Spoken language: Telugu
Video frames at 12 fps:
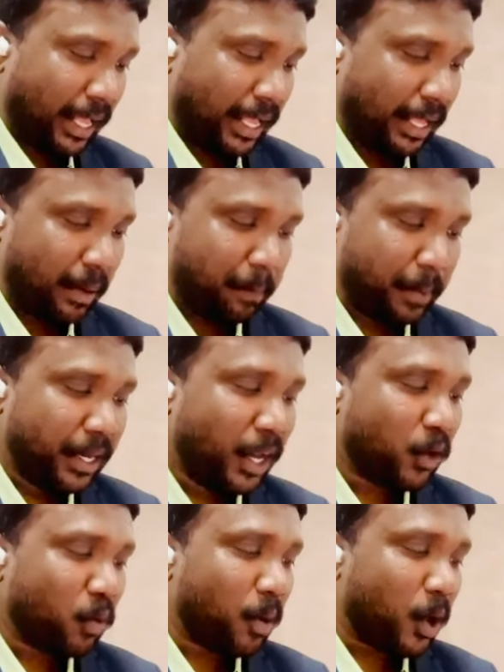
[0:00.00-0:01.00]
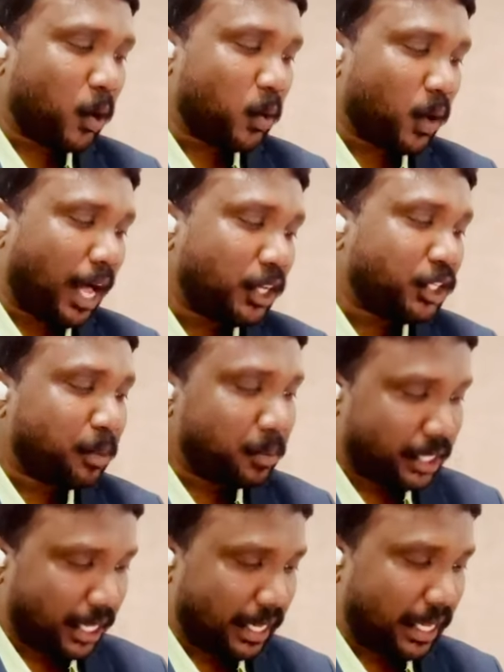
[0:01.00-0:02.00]
పెండ్లి కుమారుడు ఆలస్యం
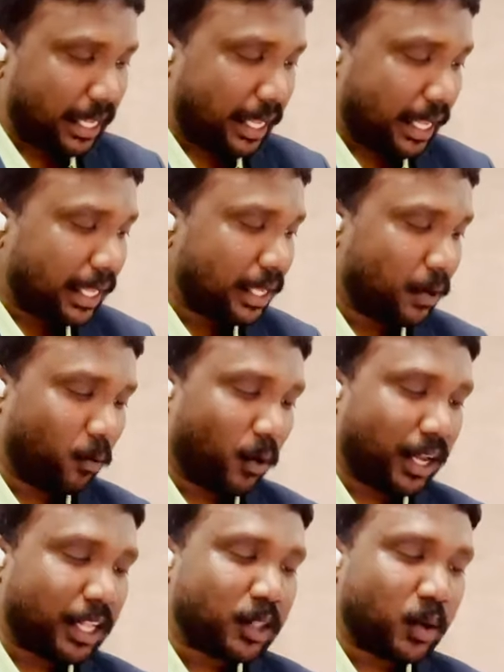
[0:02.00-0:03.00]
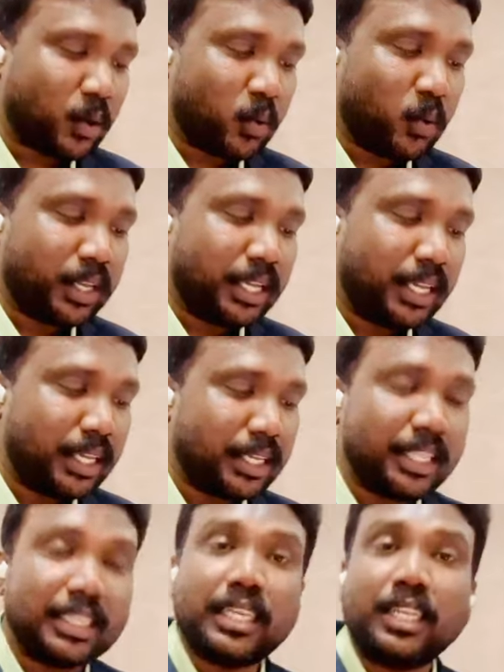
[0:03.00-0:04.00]
చేయగా వారందరూ కునికి
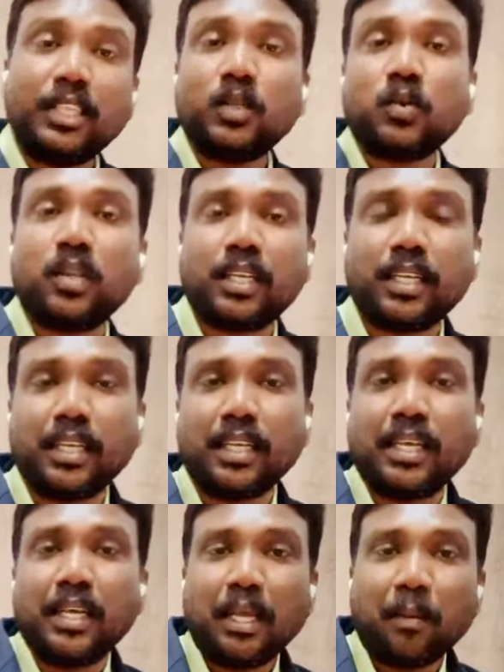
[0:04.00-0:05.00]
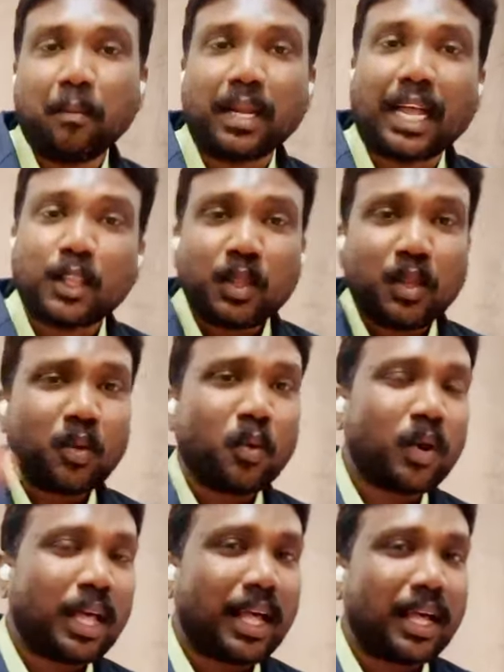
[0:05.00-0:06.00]
నిద్రించి చుండిరి మరి అందరూ
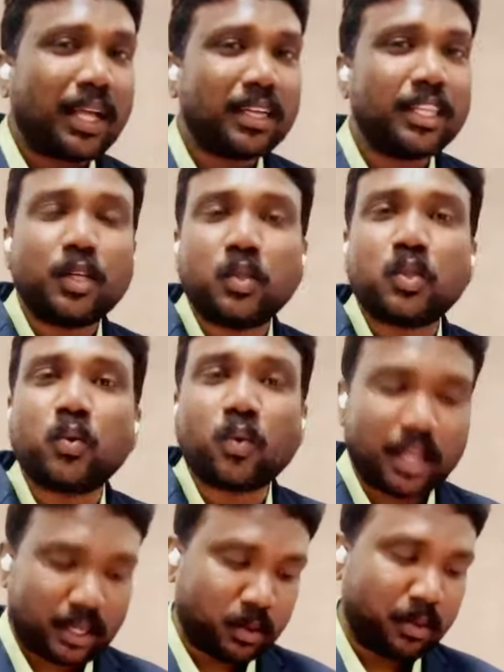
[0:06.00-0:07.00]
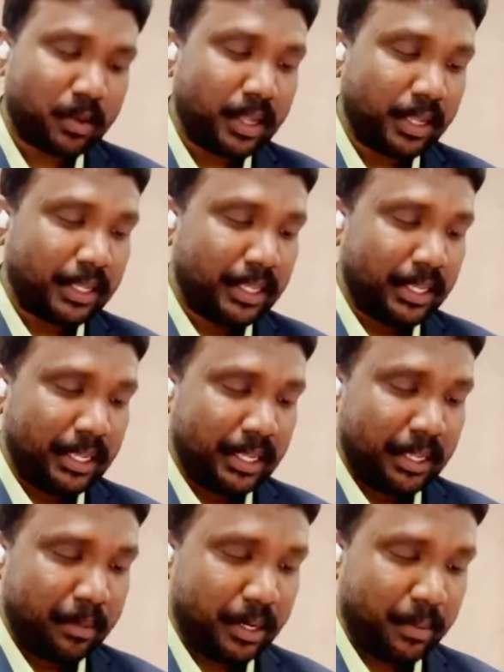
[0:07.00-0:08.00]
కూడా నిద్రిస్తూ ఉన్నారు సుమా
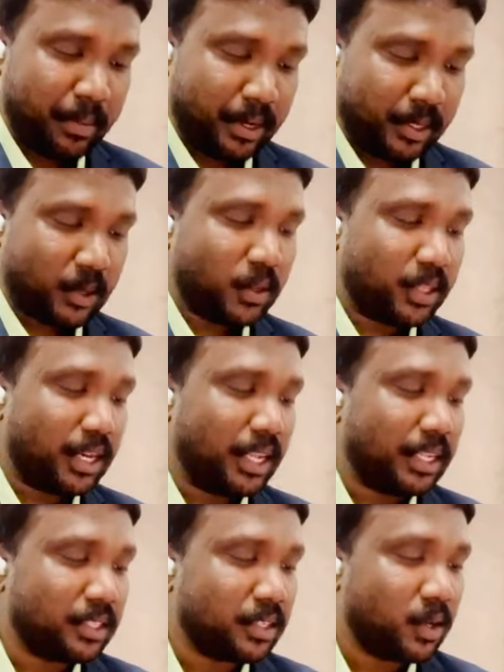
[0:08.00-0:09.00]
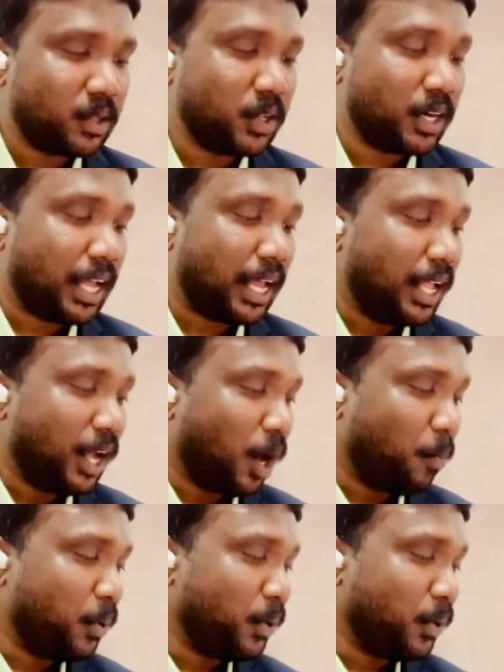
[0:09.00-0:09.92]
ప్రేమైన సహోదరి సహోదరుడా అప్పుడు